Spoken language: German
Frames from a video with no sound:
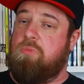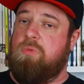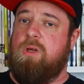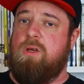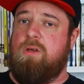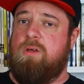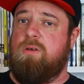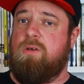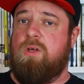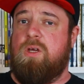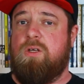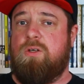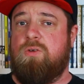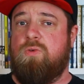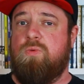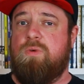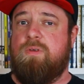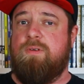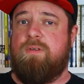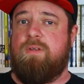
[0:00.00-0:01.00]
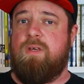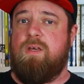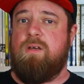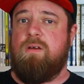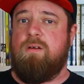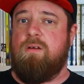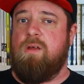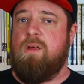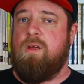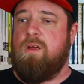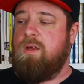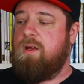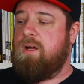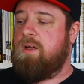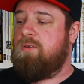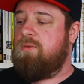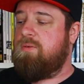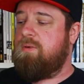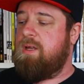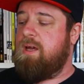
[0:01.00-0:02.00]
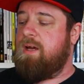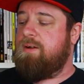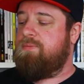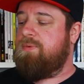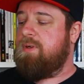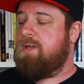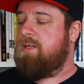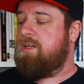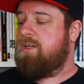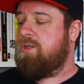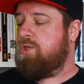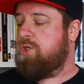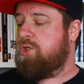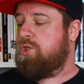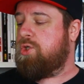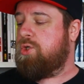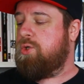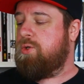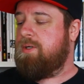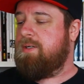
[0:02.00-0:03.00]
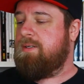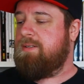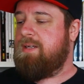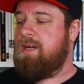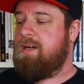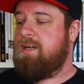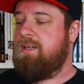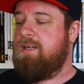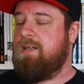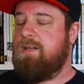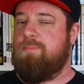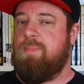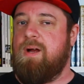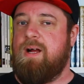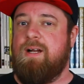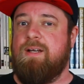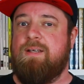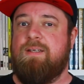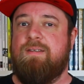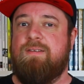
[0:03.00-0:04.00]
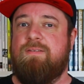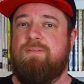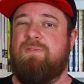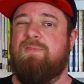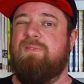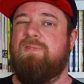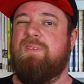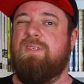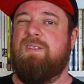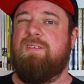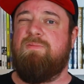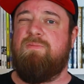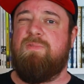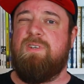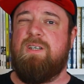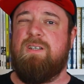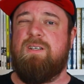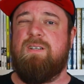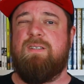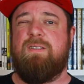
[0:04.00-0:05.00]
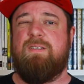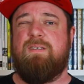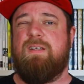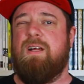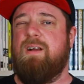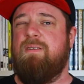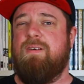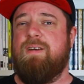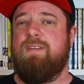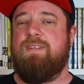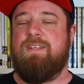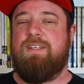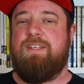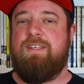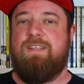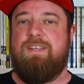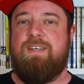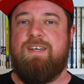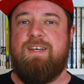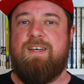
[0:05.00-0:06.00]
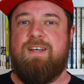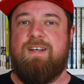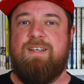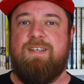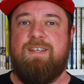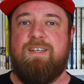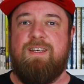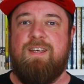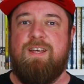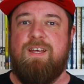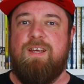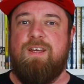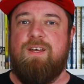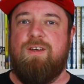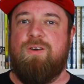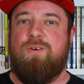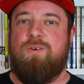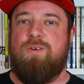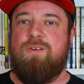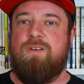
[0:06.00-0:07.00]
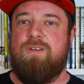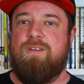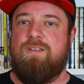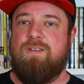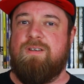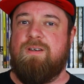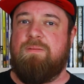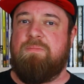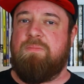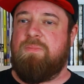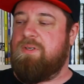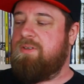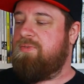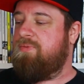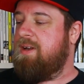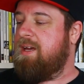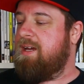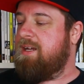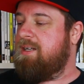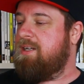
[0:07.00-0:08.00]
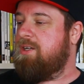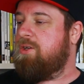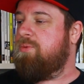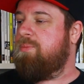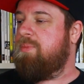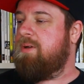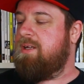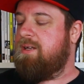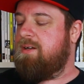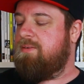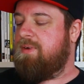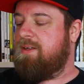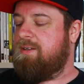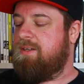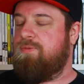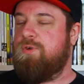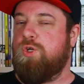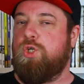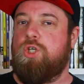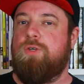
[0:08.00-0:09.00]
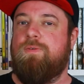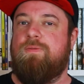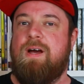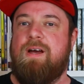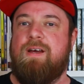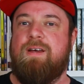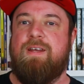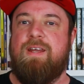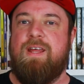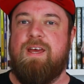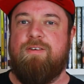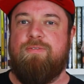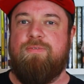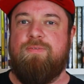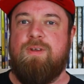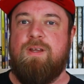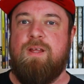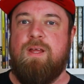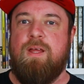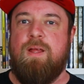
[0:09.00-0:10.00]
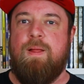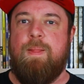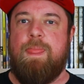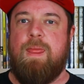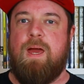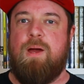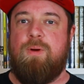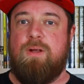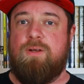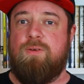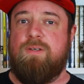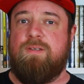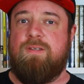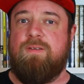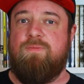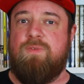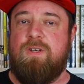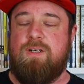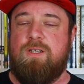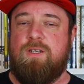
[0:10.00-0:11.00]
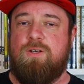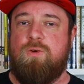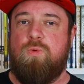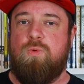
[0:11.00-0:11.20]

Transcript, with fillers: äh, echt gutes Ding. Also er hat wirklich äh, schöne Sachen hier gemalt. Das ist wirklich, teilweise richtig eklig und ähm, ist vielleicht nicht unbedingt was für schwache Nerven, aber trotzdem wirklich